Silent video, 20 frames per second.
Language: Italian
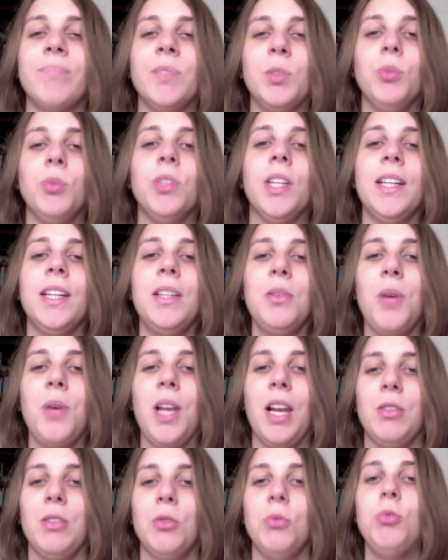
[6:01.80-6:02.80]
tutta
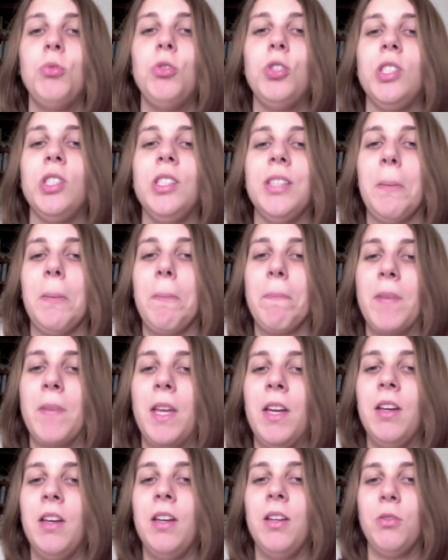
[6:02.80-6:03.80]
tranquilla sono uscita con
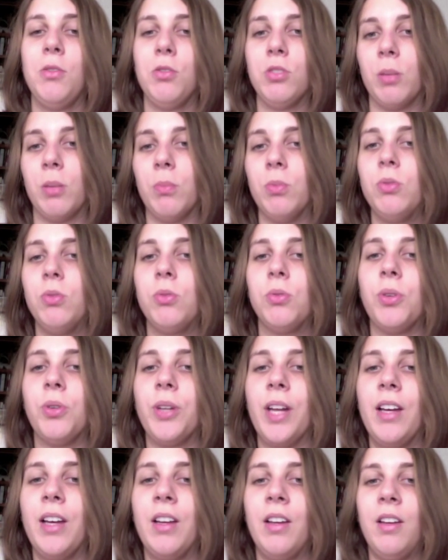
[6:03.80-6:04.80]
questa
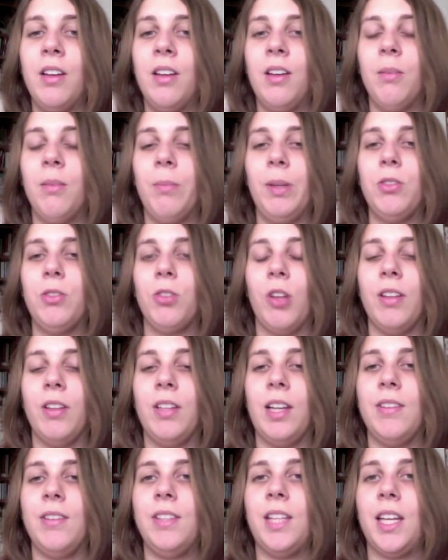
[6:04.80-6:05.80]
bustona passo
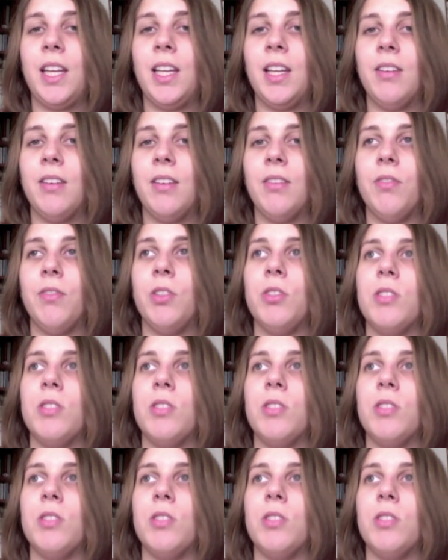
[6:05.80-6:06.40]
davanti alla vetrina vedo